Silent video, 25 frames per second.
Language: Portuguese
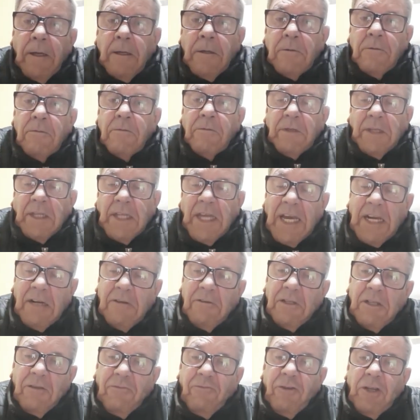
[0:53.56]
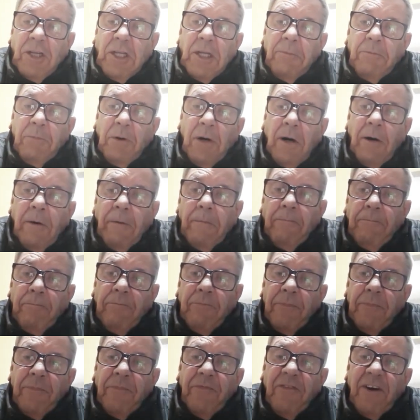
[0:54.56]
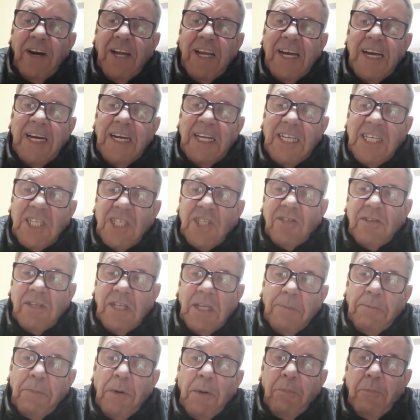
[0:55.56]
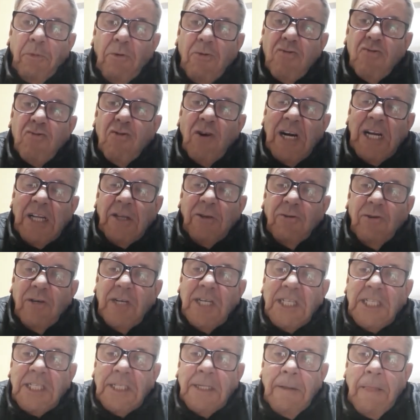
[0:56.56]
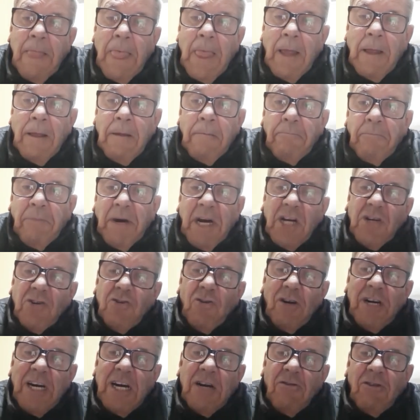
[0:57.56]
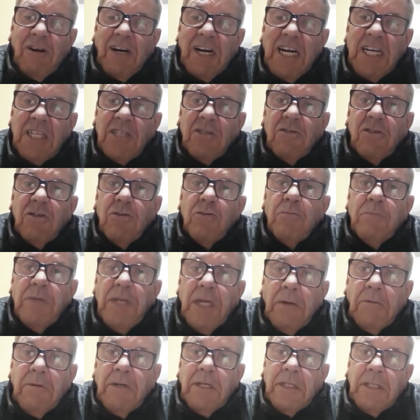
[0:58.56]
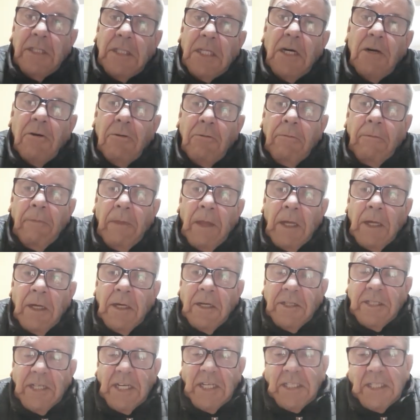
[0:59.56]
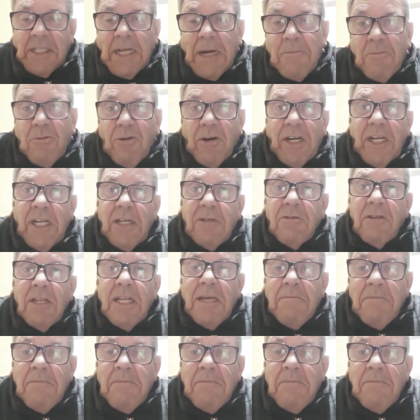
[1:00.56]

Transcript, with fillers: um técnico de futebol falar isso, que poupou os jogadores para jogar o clássico de domingo. Então, já está morrendo de